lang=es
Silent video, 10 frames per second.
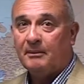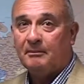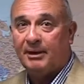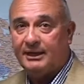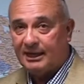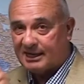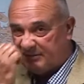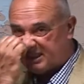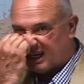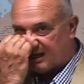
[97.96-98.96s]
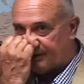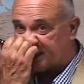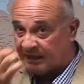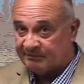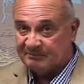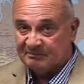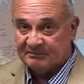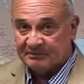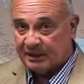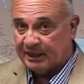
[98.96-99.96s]
Venían cabeza a cabeza.
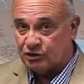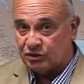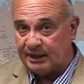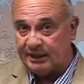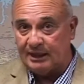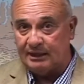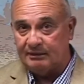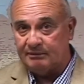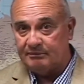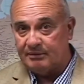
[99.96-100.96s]
Ellos tienen